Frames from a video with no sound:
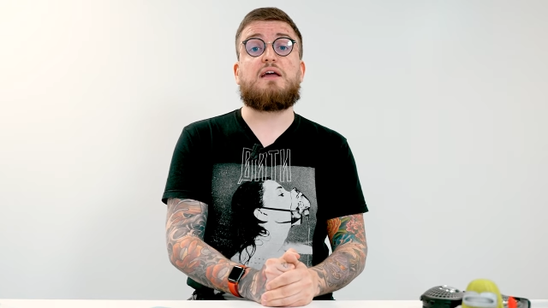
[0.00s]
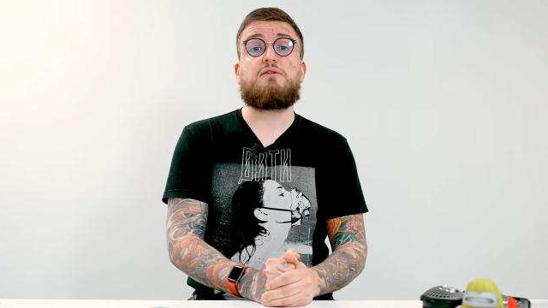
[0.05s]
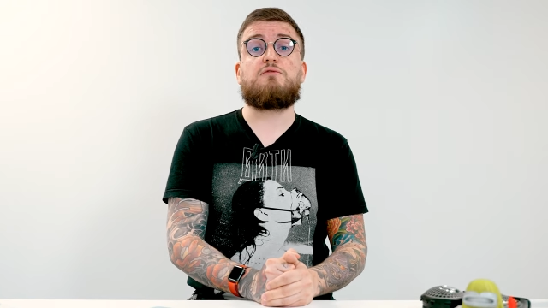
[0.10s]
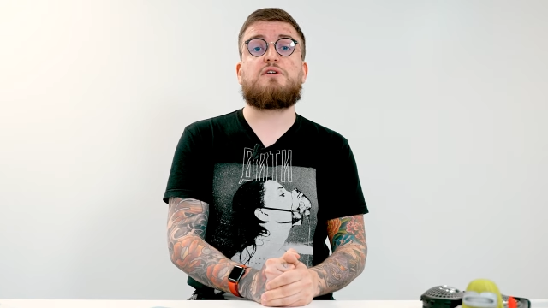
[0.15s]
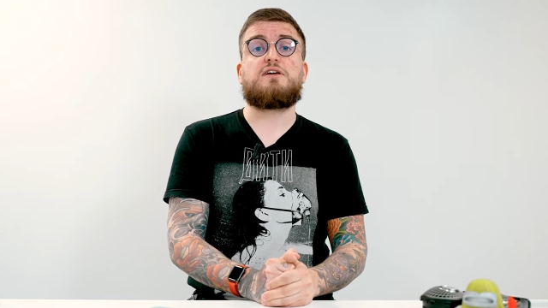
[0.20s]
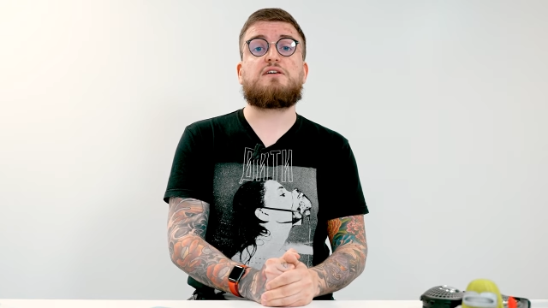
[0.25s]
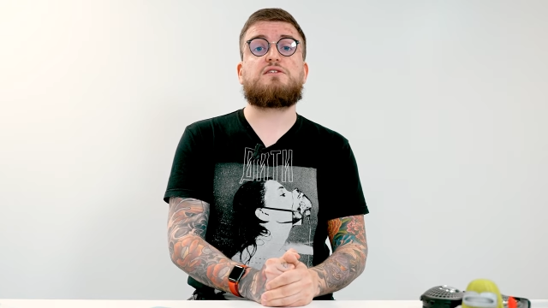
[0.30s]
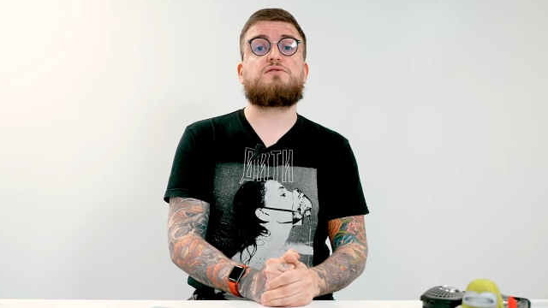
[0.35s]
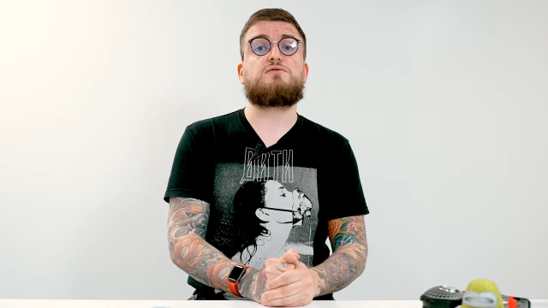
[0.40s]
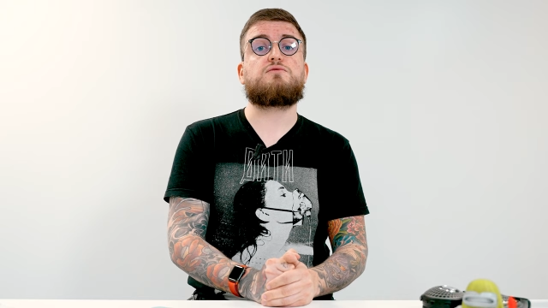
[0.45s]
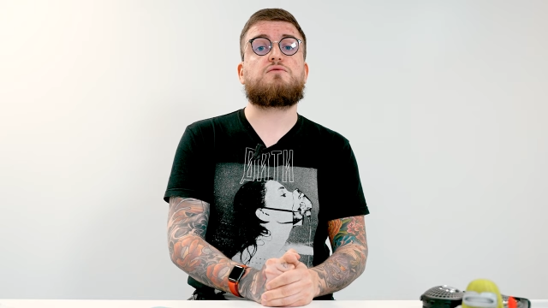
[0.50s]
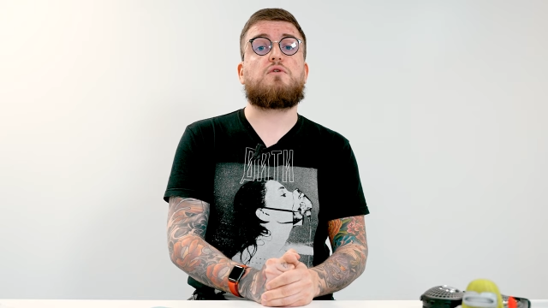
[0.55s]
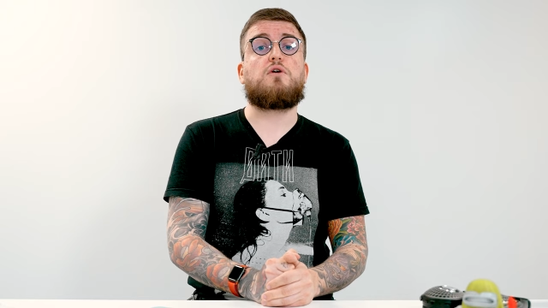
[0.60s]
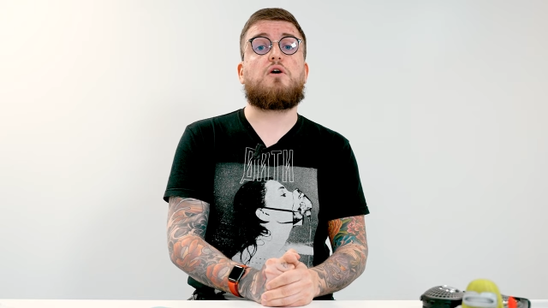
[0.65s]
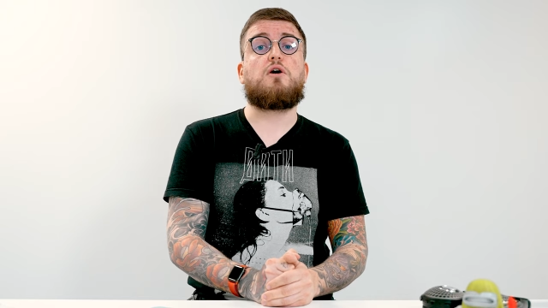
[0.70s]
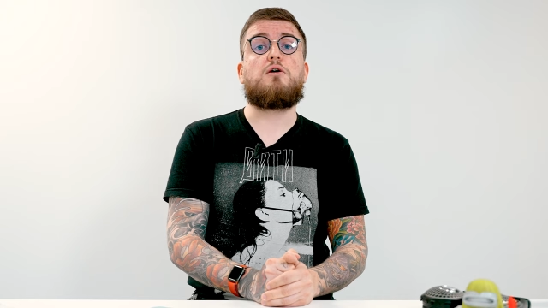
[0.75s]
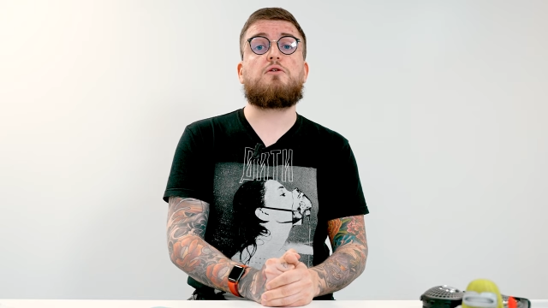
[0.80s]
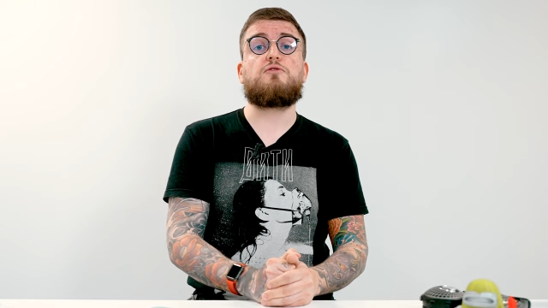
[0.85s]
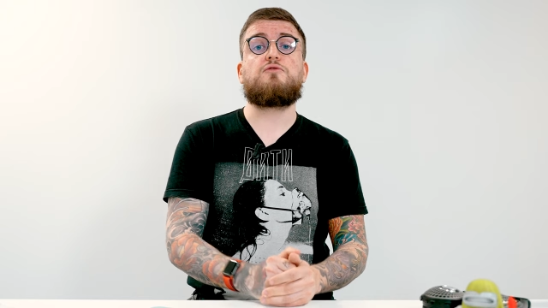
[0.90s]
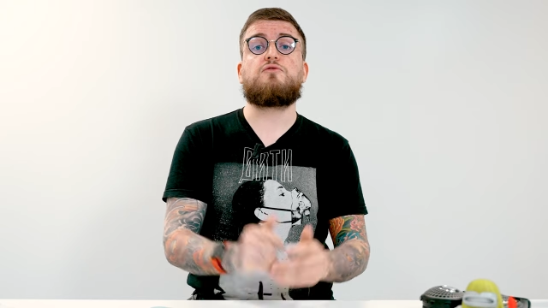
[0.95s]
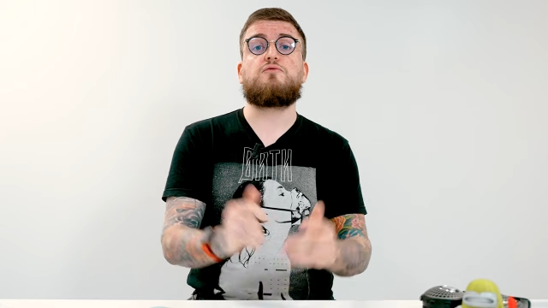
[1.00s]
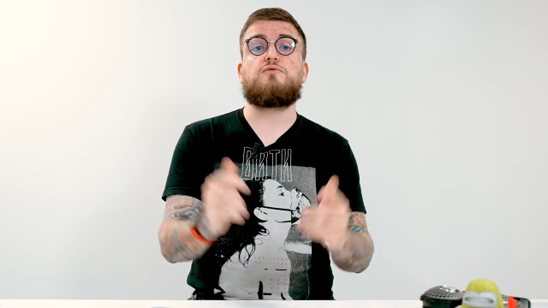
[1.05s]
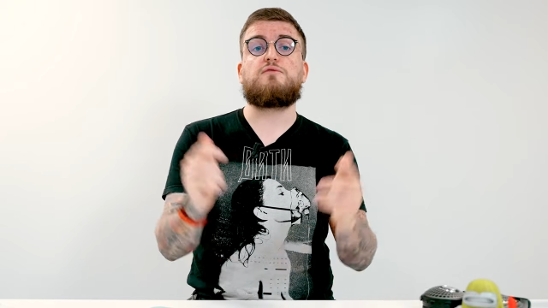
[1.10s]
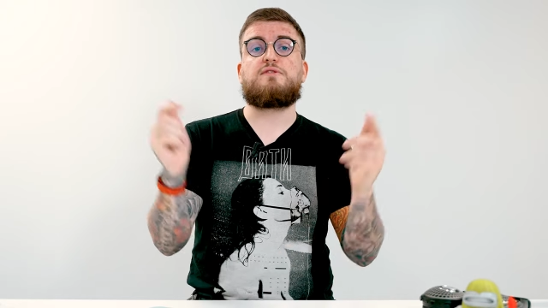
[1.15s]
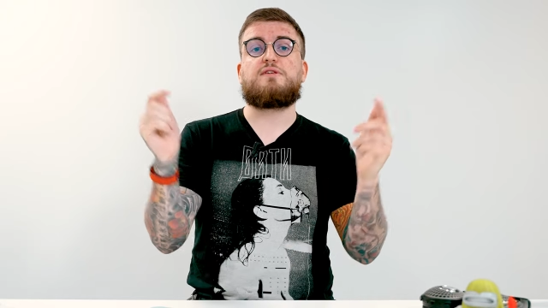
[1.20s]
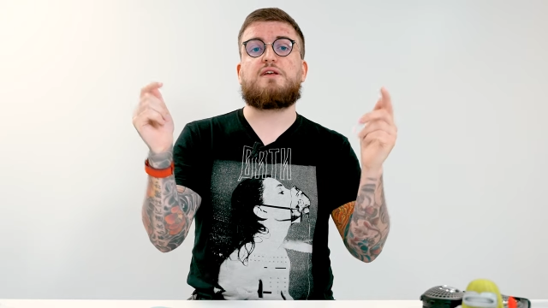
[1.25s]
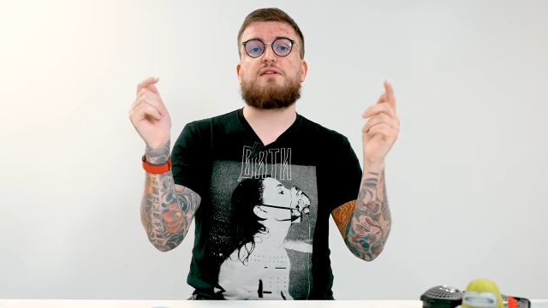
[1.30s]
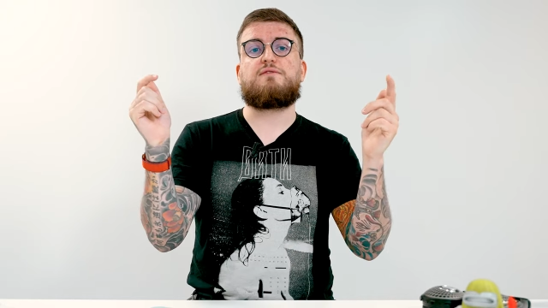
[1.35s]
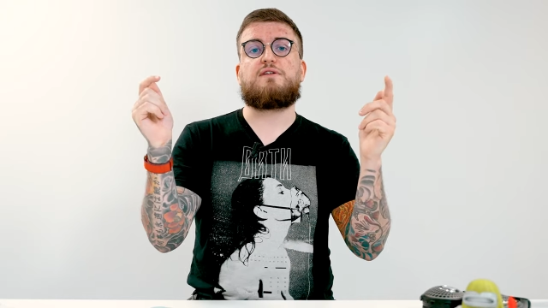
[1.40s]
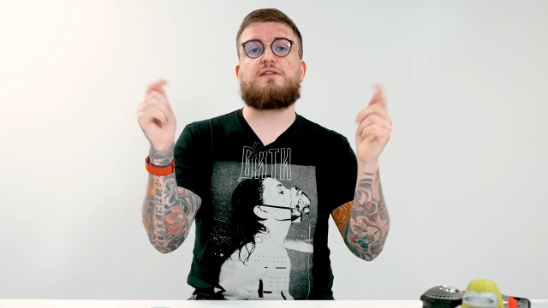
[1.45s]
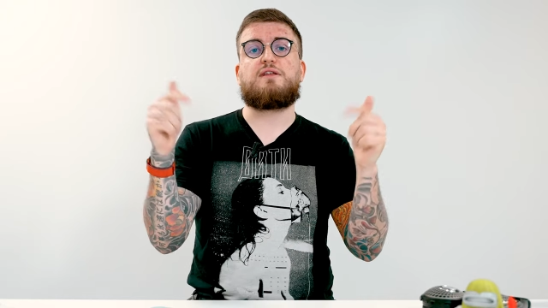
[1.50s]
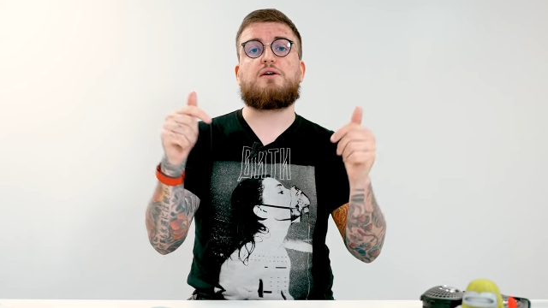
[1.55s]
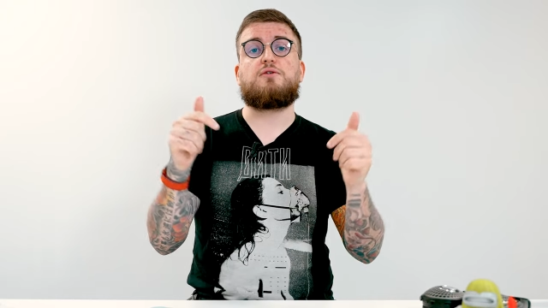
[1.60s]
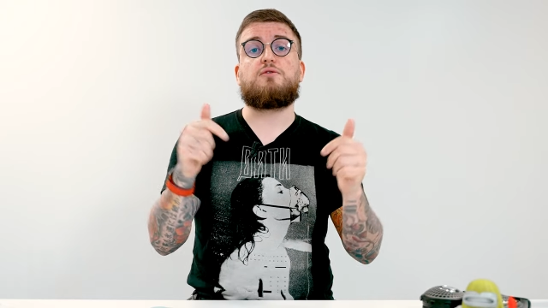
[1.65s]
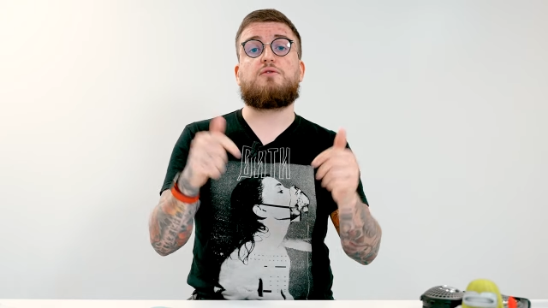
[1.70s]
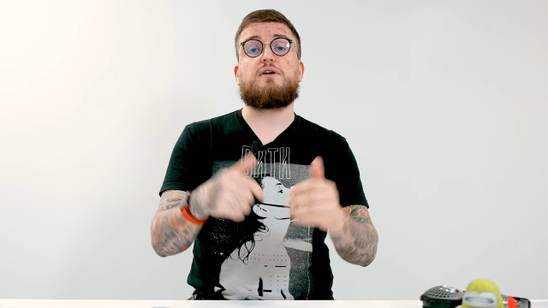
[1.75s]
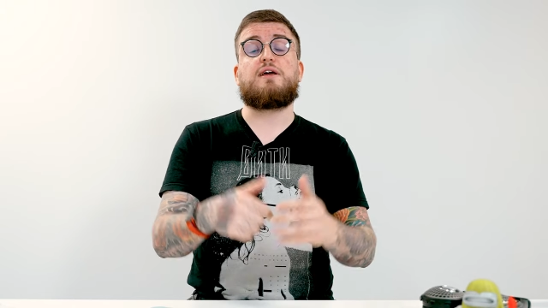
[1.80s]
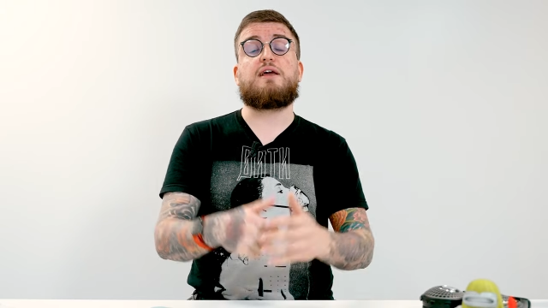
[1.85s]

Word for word: et vos questions en dessous de cette vidéo.